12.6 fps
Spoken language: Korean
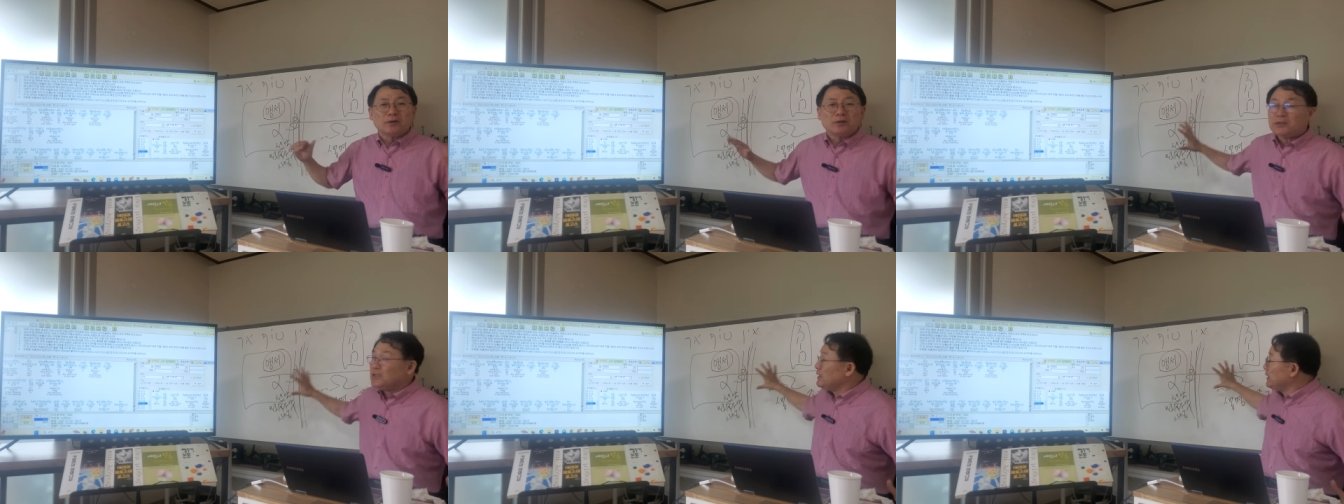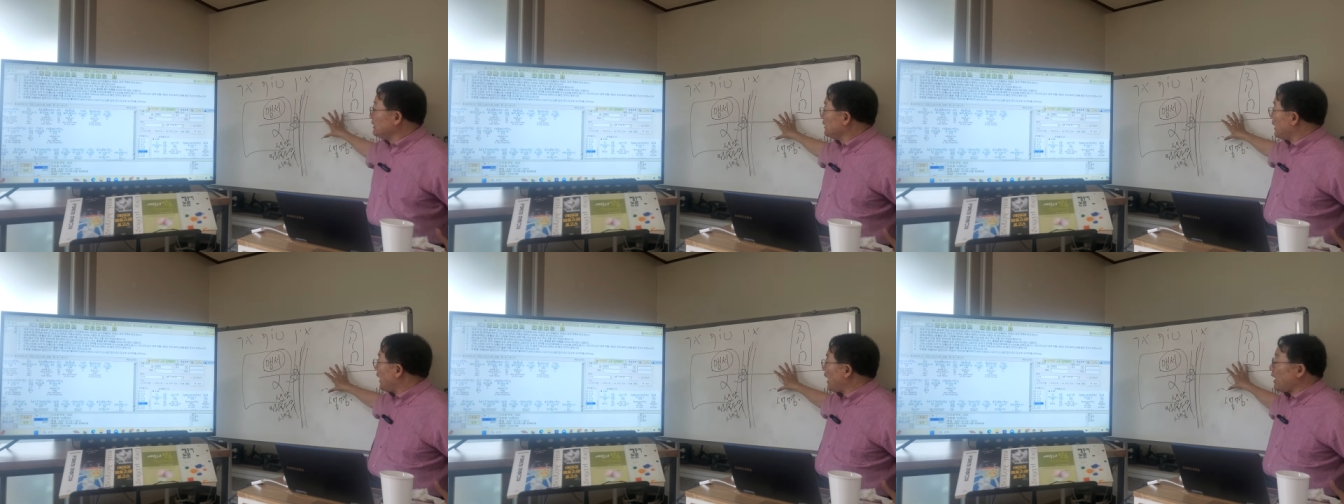
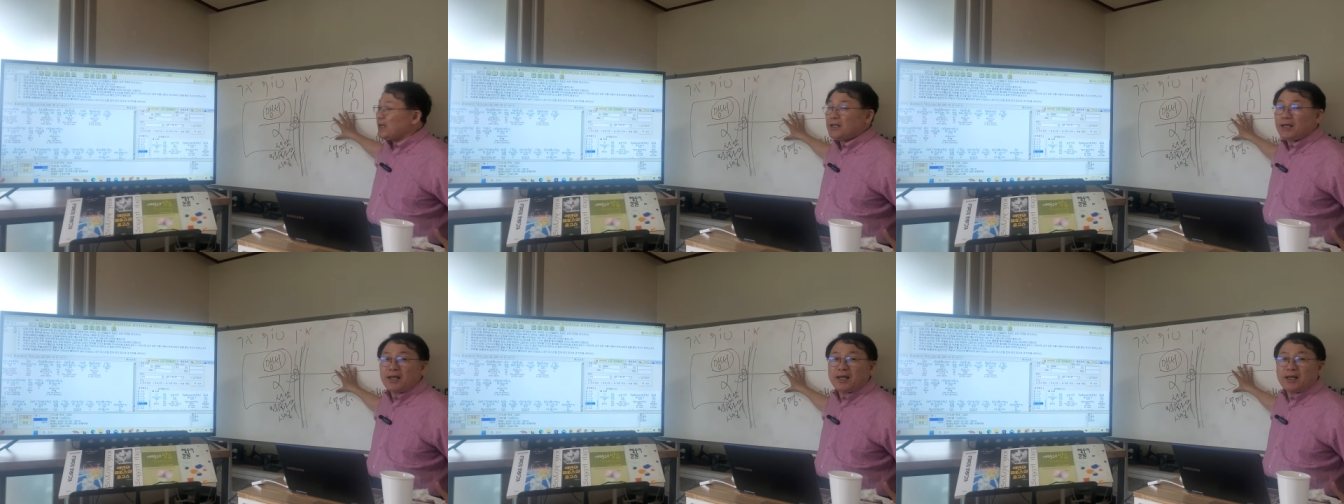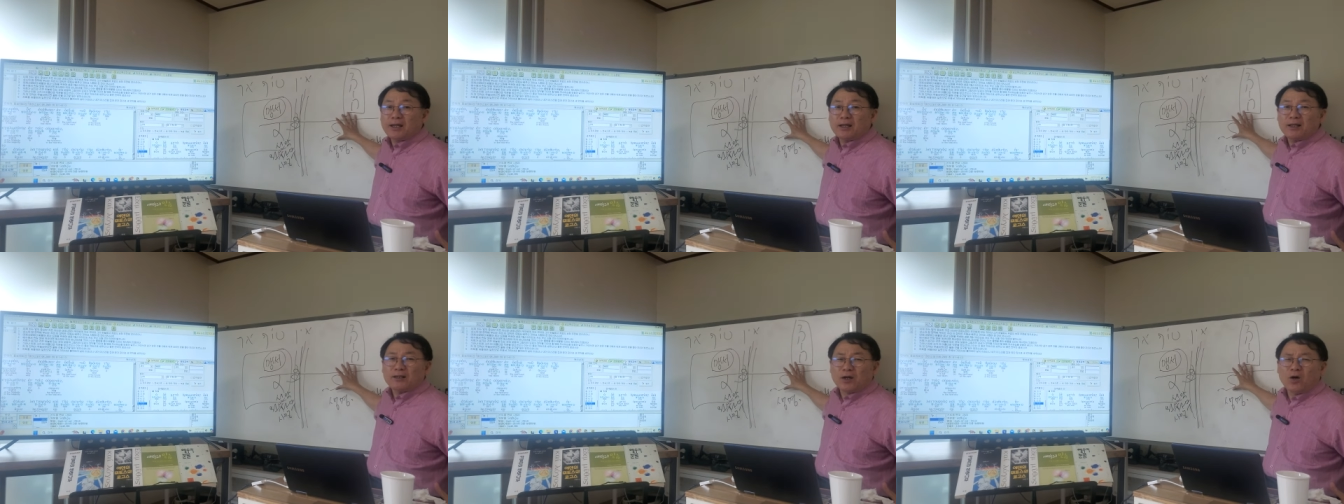이 안에
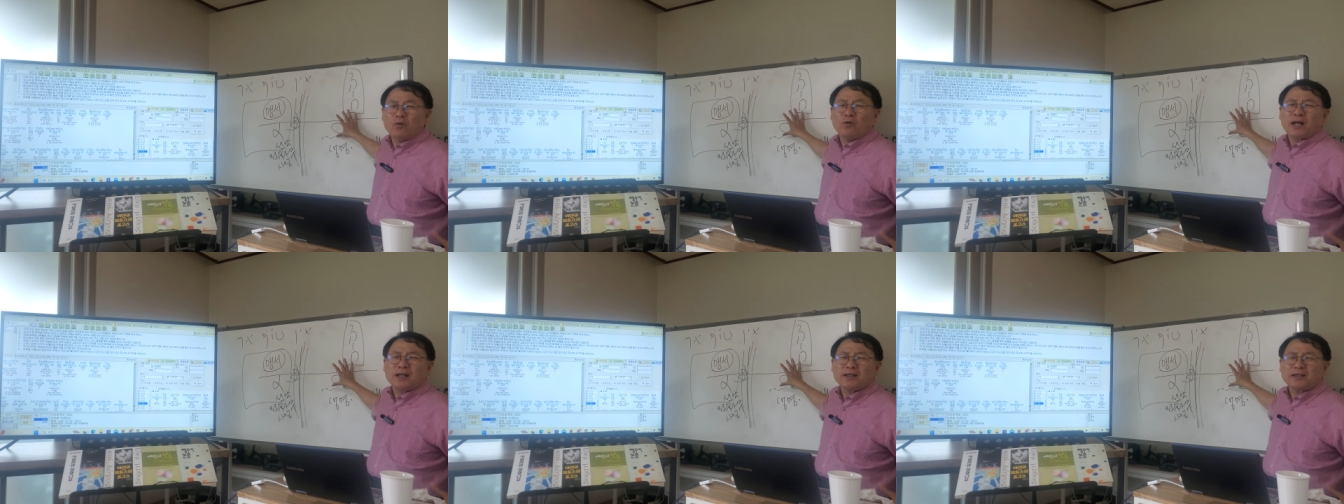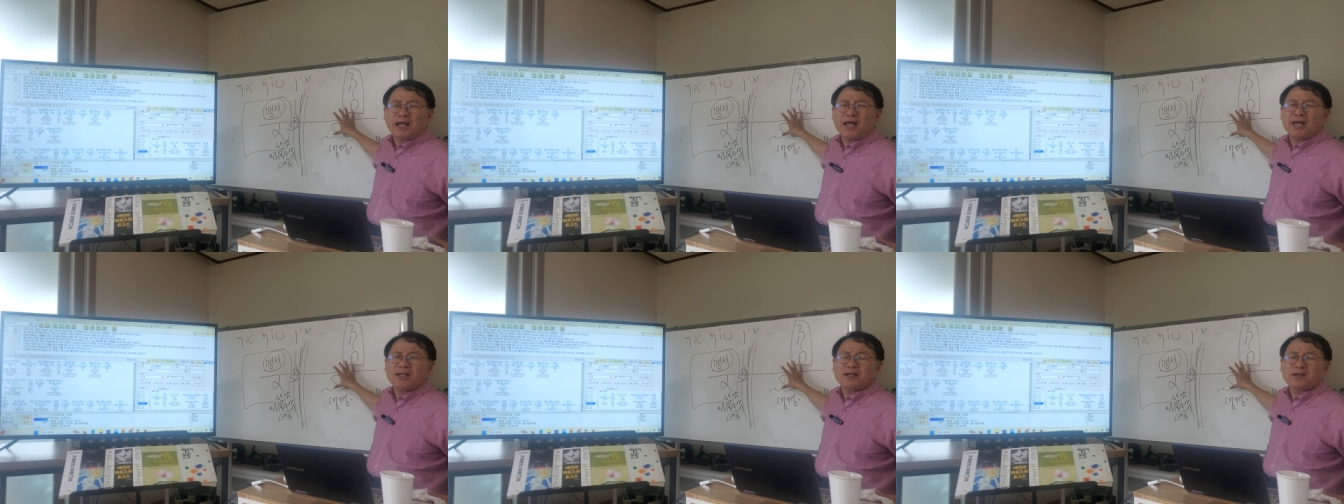영원한
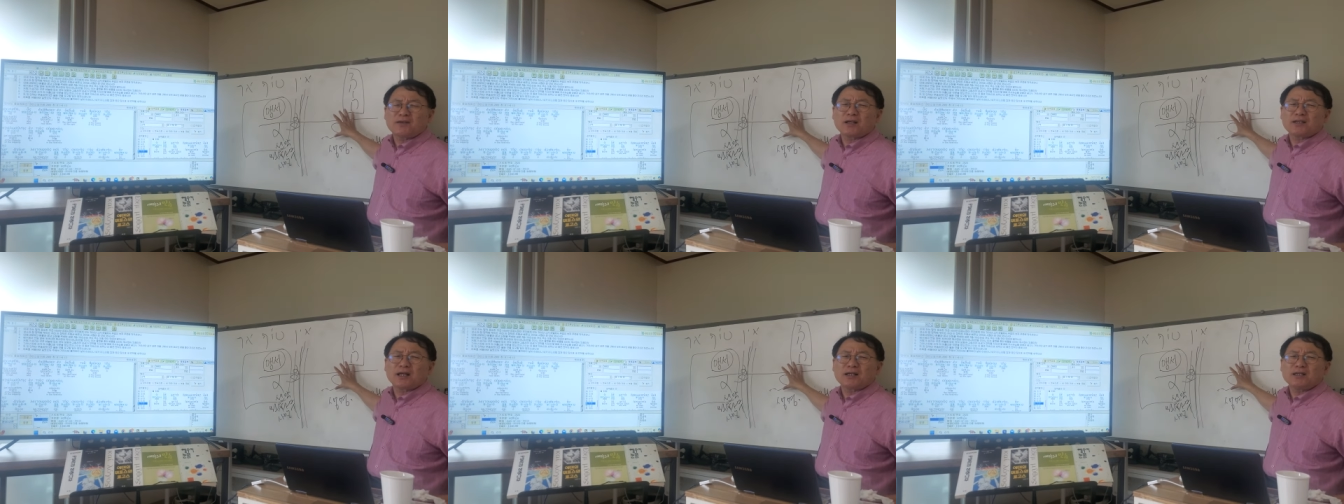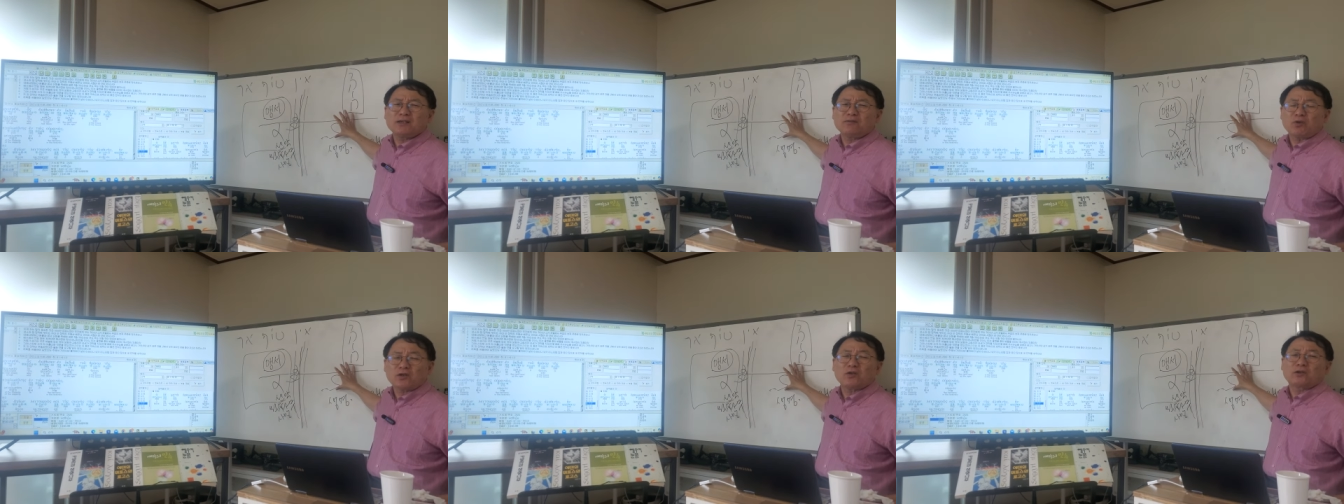대제사장이
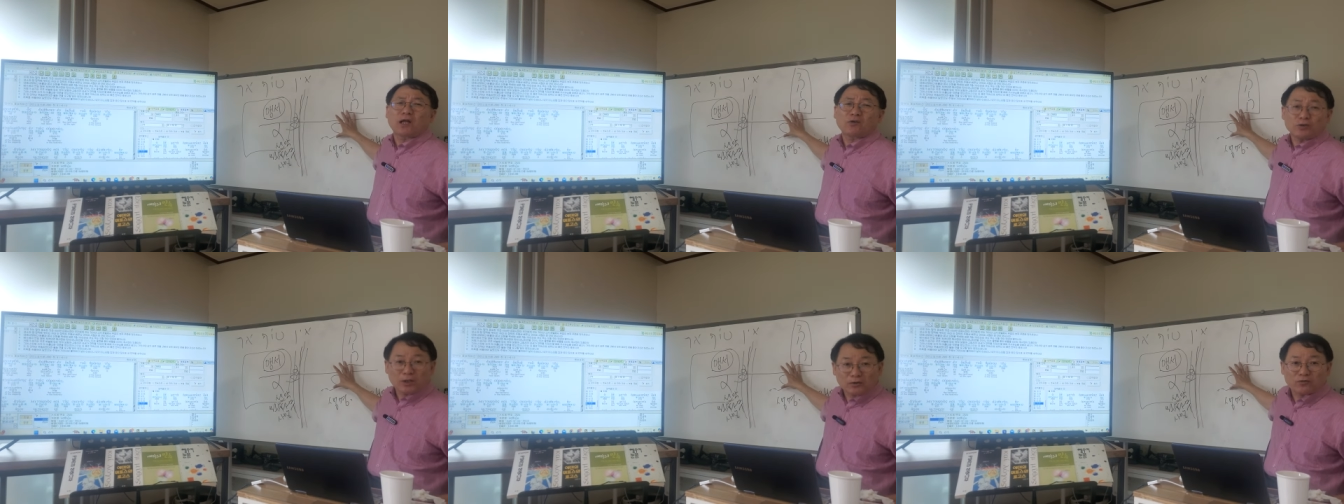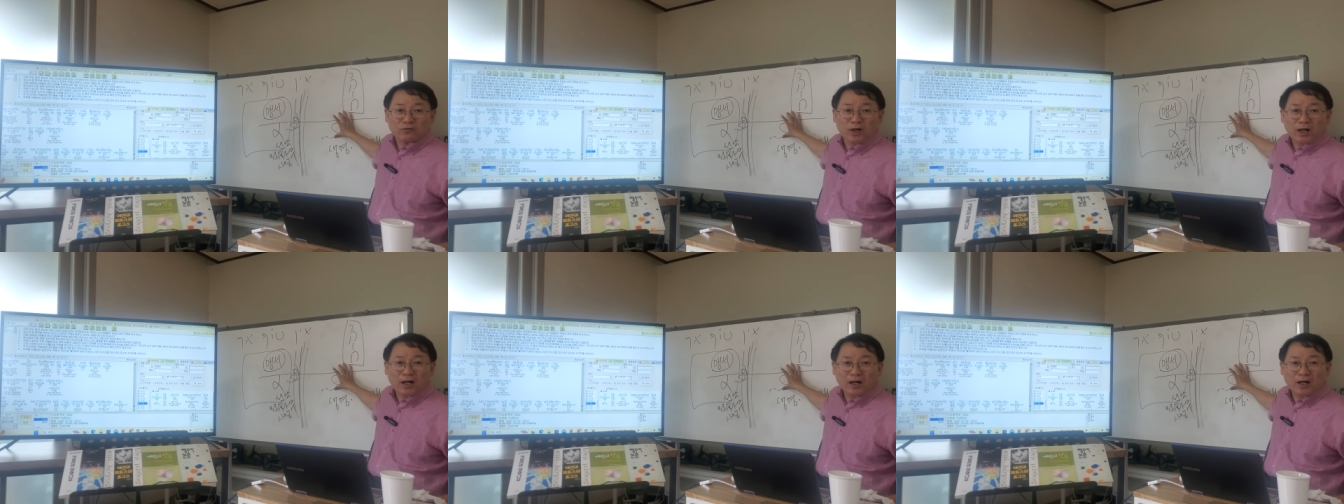되셨다고
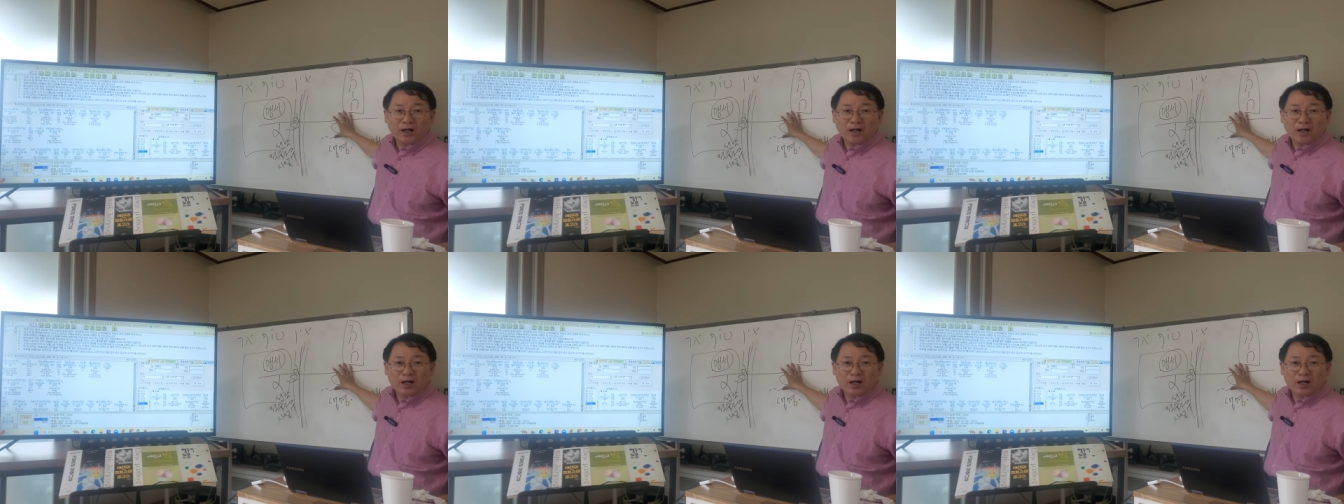예수가